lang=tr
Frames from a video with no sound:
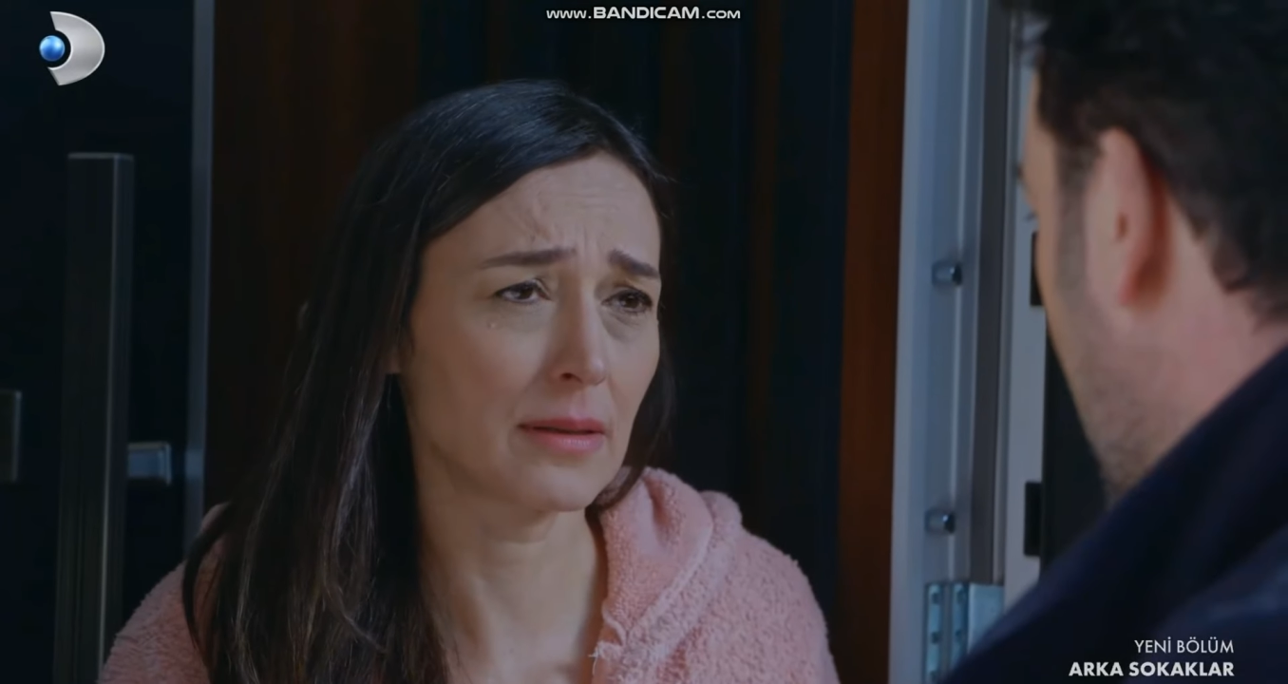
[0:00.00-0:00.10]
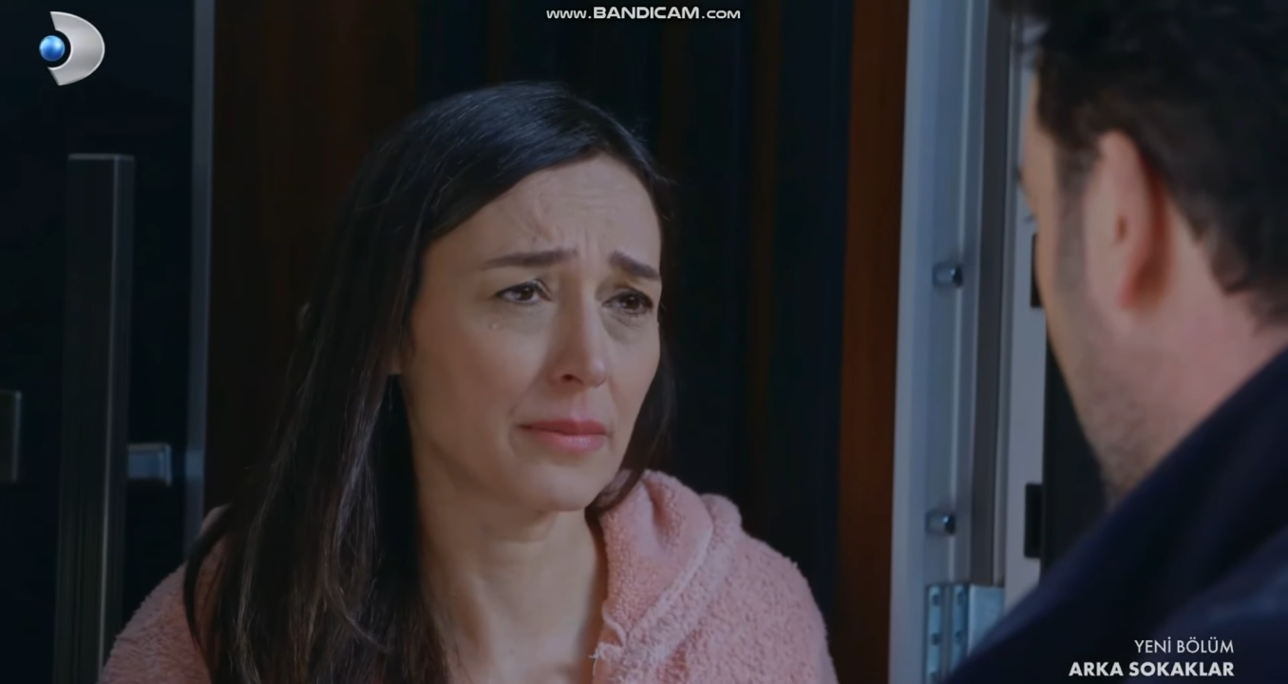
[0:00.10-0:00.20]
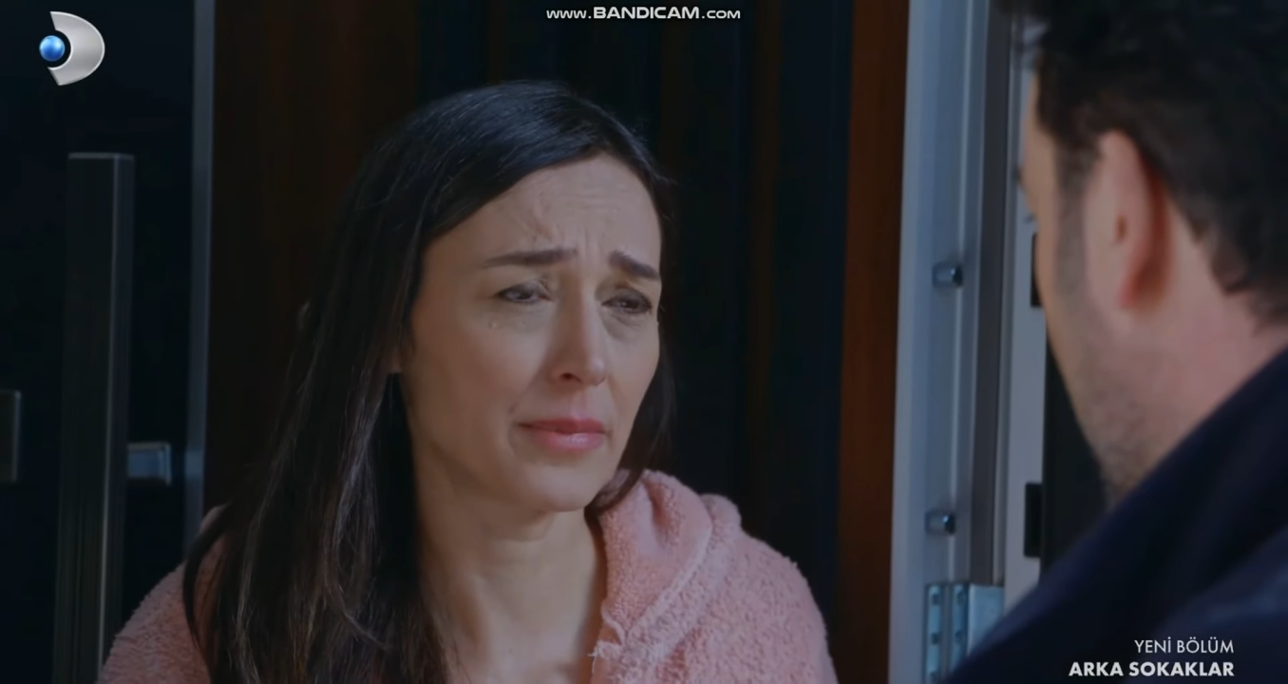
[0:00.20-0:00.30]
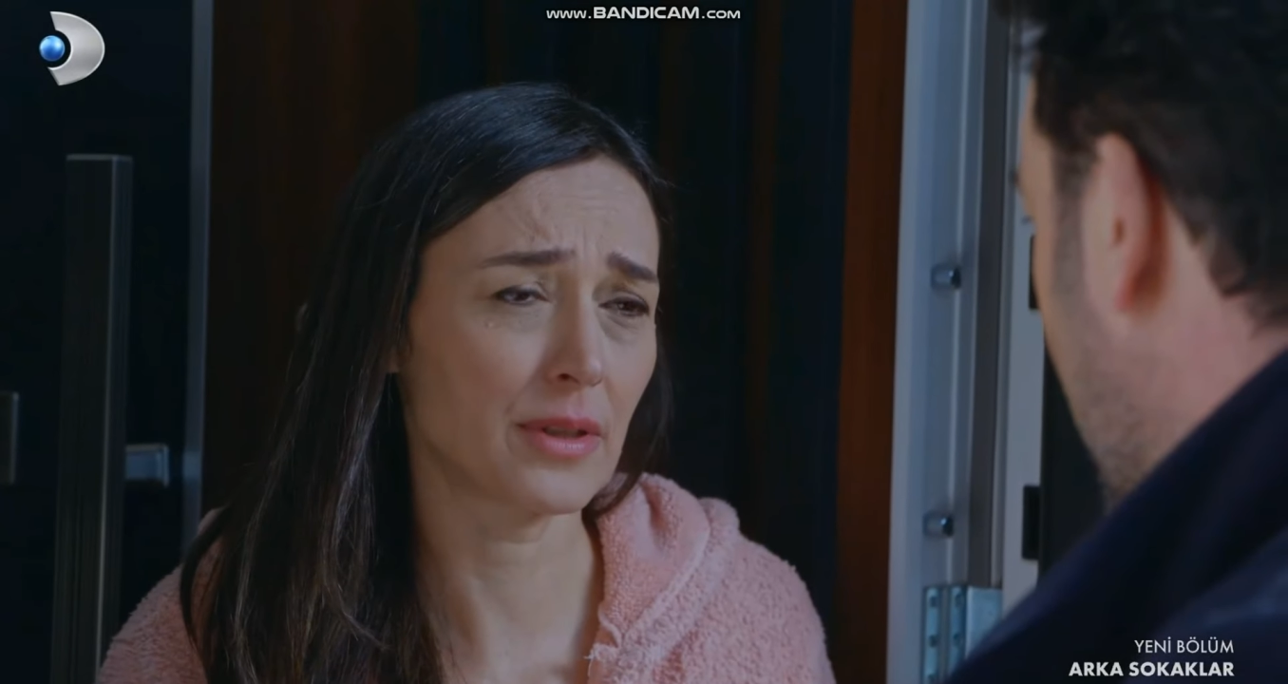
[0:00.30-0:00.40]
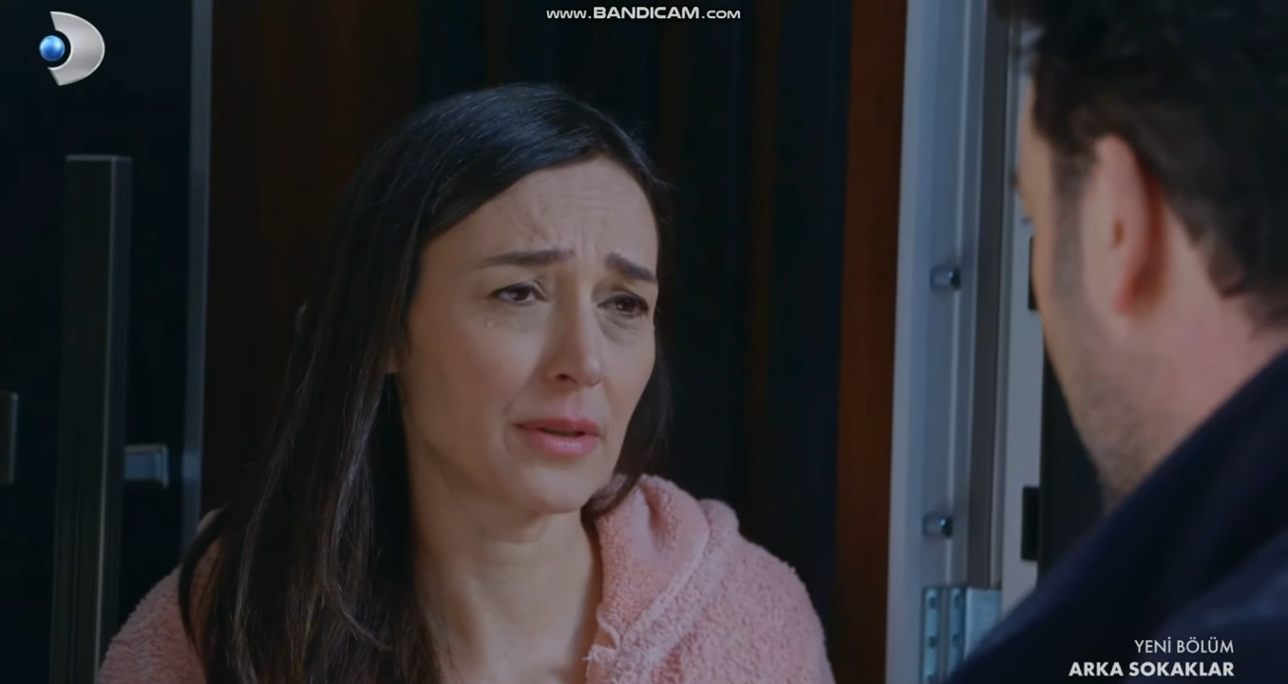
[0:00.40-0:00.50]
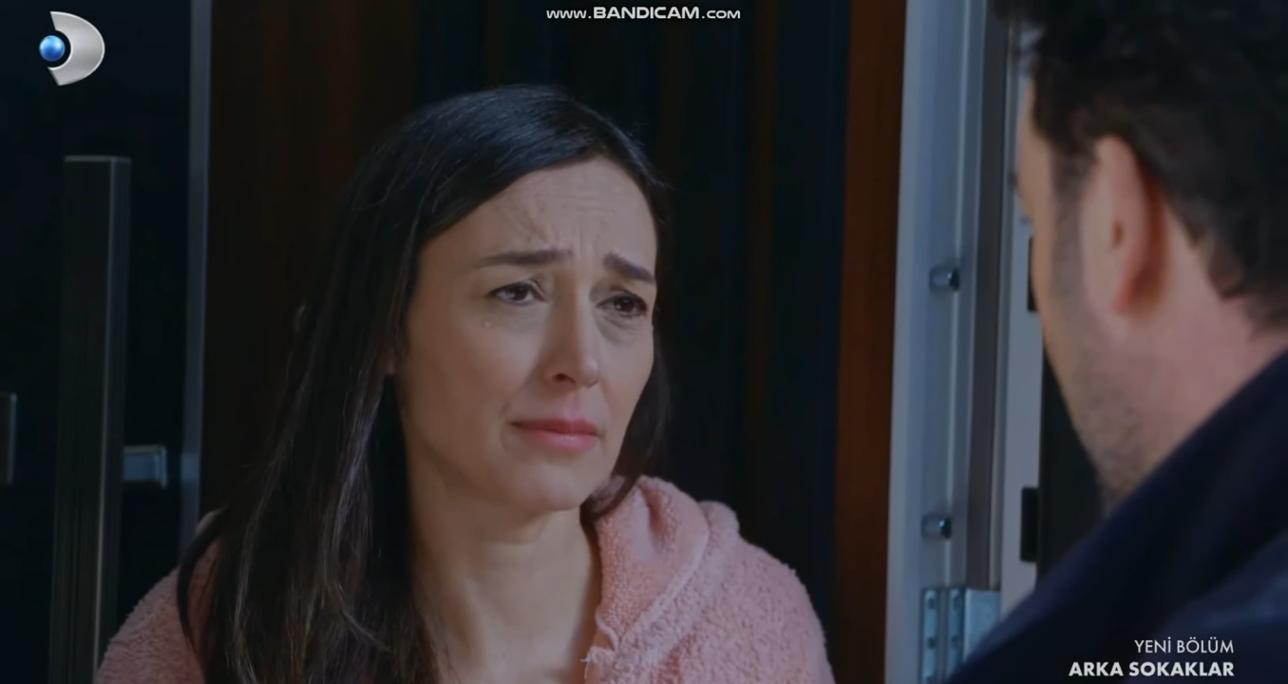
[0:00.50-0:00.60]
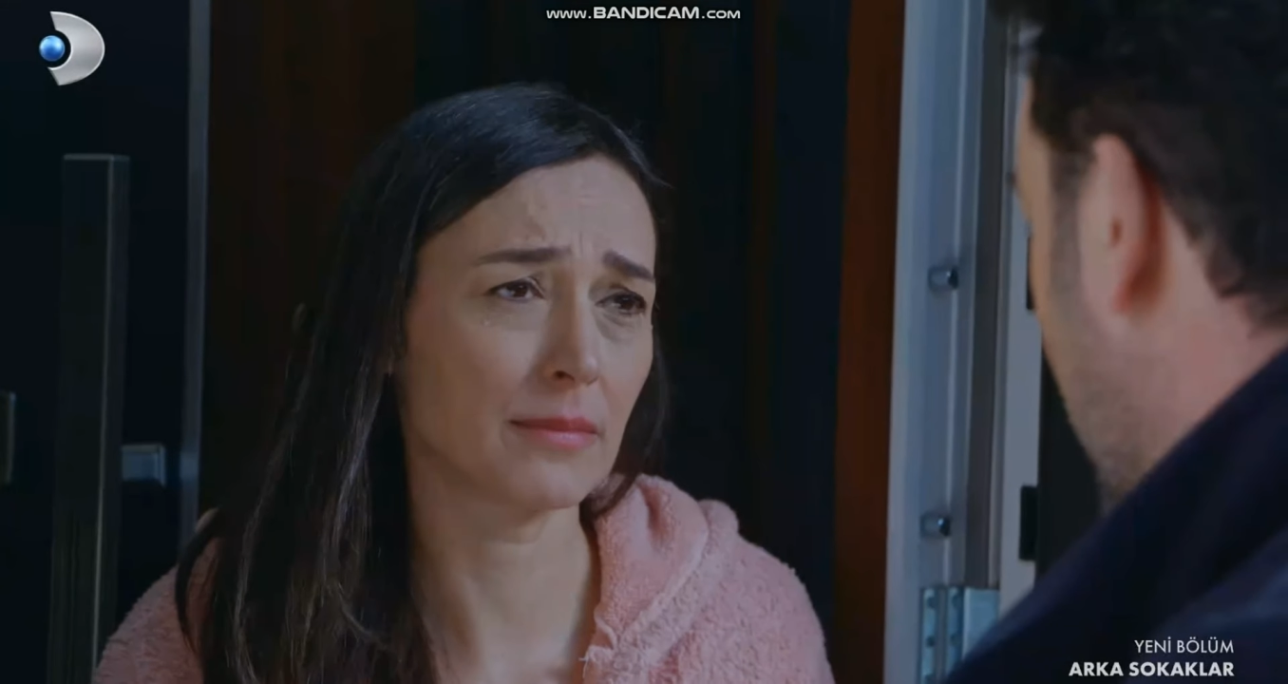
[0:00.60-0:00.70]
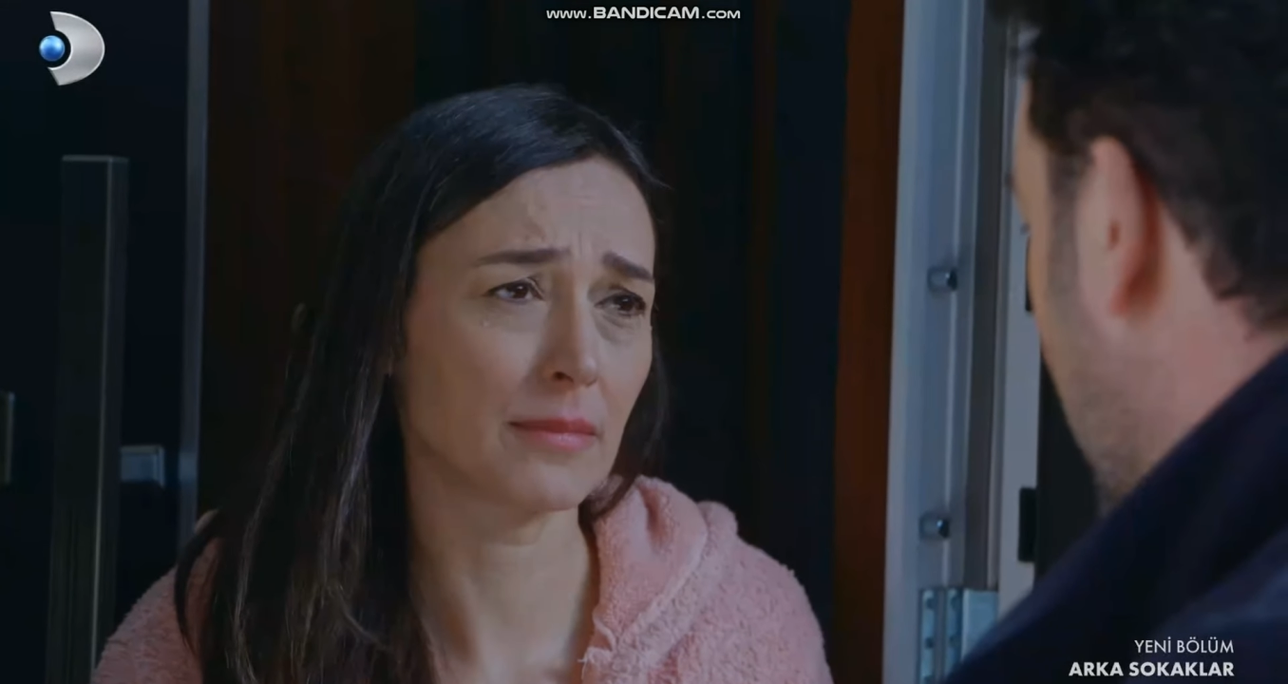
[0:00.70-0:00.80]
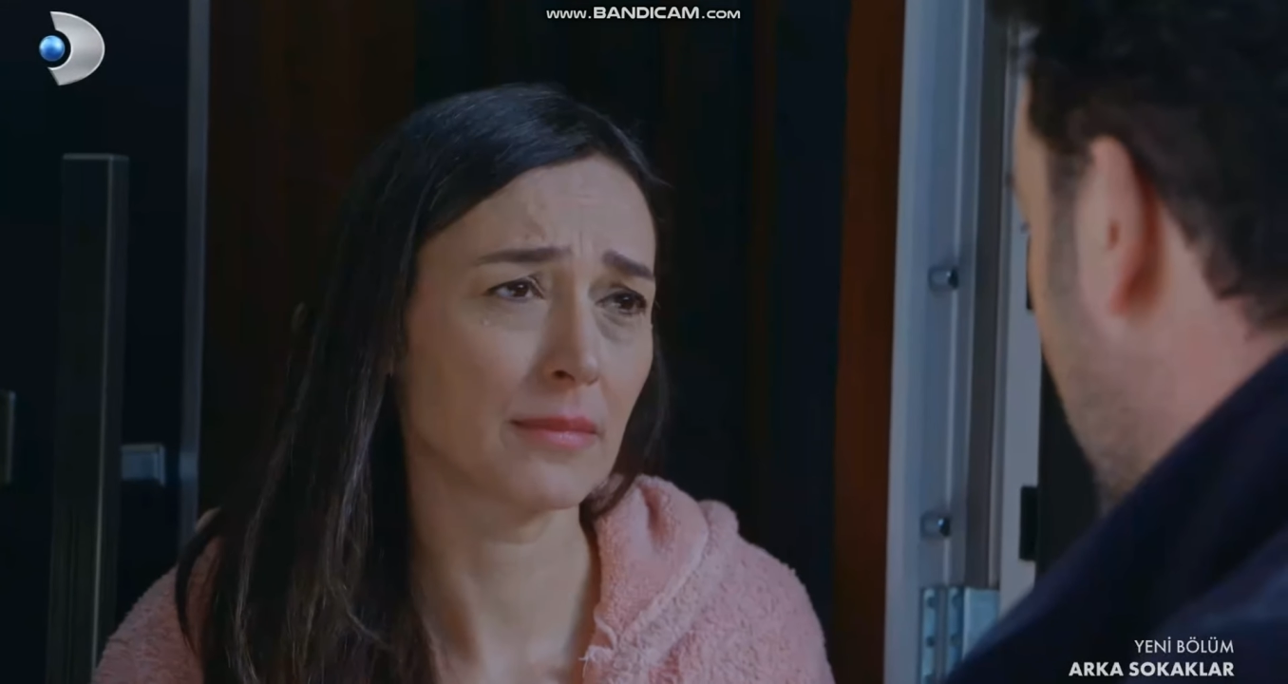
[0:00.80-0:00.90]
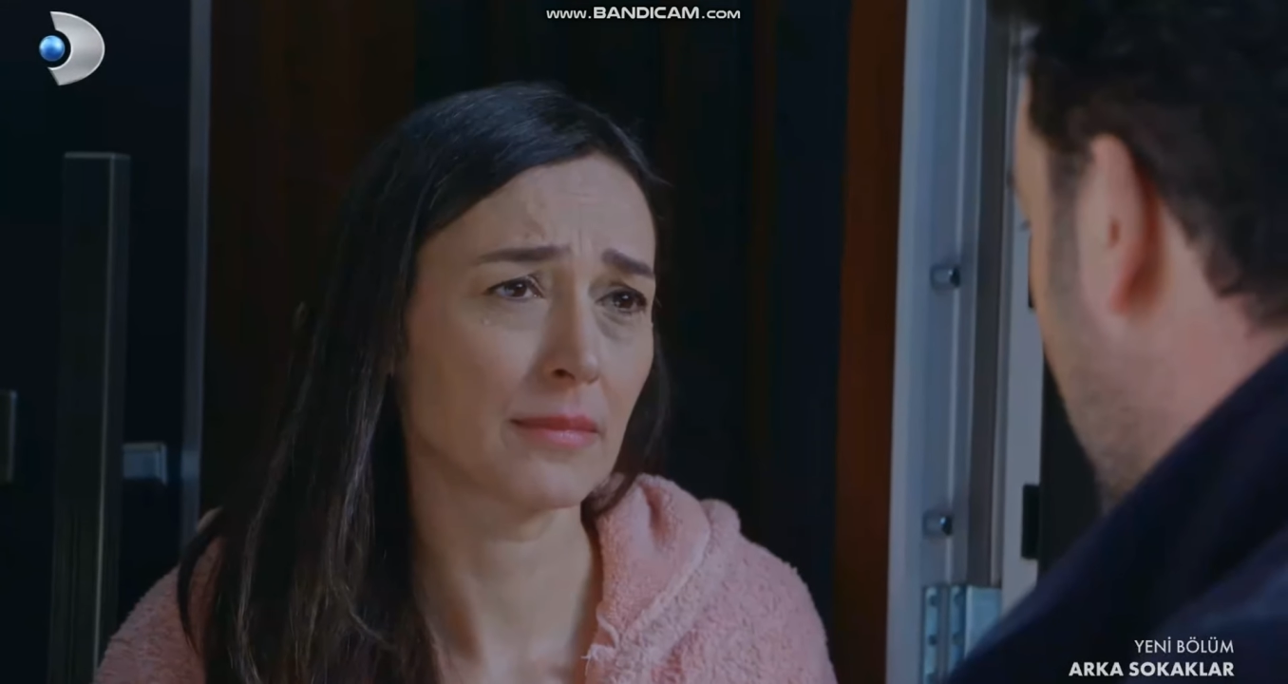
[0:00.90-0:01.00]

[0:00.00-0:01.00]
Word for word: zannetmiştim.